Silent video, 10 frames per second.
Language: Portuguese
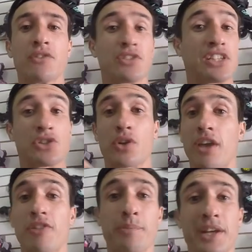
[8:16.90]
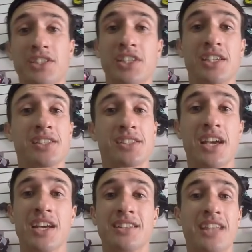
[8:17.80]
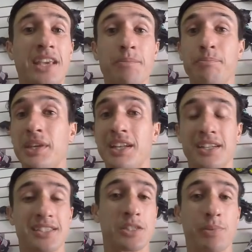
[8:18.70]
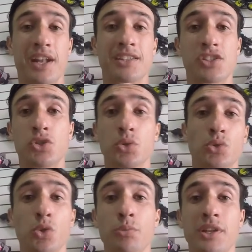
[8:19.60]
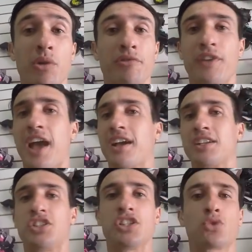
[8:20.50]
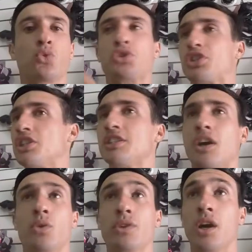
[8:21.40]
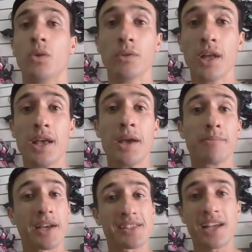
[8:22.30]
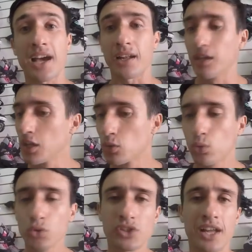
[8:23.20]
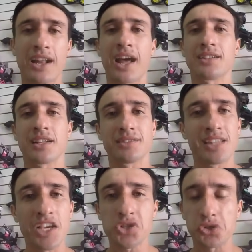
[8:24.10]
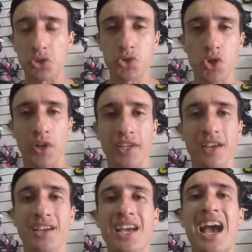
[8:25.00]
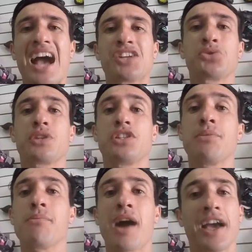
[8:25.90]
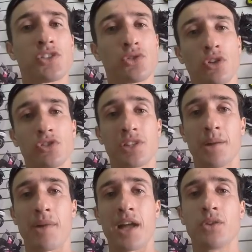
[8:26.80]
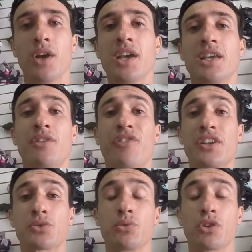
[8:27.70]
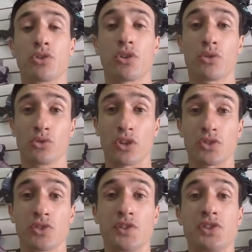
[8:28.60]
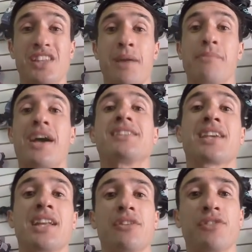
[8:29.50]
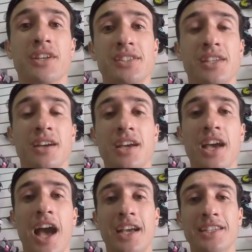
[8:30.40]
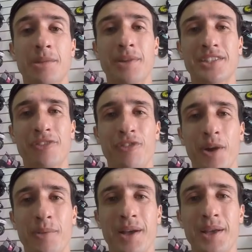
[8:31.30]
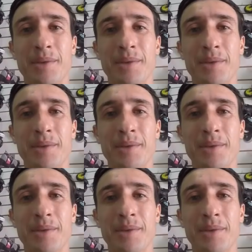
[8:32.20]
você só quer ver patins, nem pira nessas paradas de YouTube, não fraga de curtida ou não. Mas, cara, não custa nada, deixa o seu joinha ajuda demais o nosso trabalho e faz com que o, os nossos vídeos tenham mais relevância aqui na plataforma,